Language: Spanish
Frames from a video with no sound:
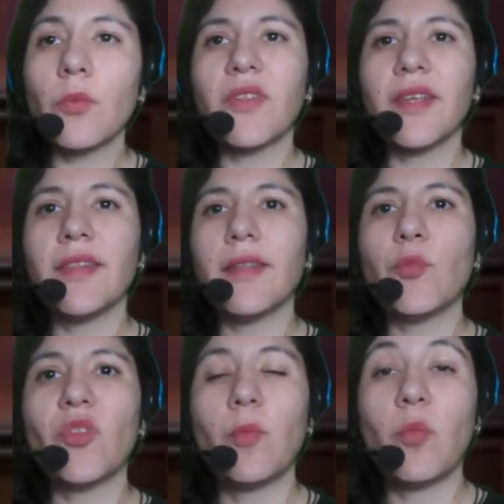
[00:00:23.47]
pues aquí
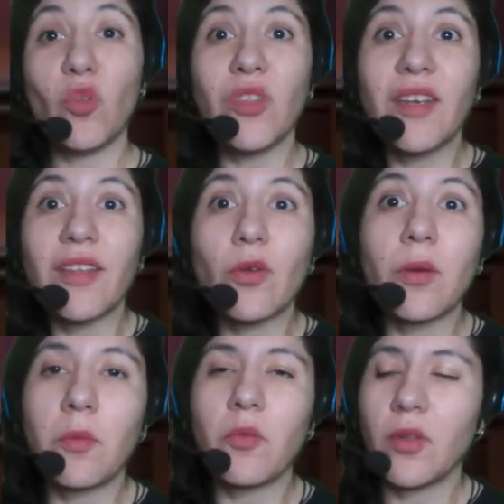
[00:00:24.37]
tenemos el póster de lo que
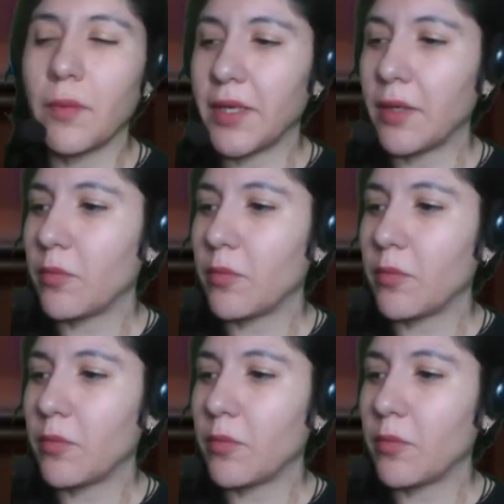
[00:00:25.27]
vamos a hablar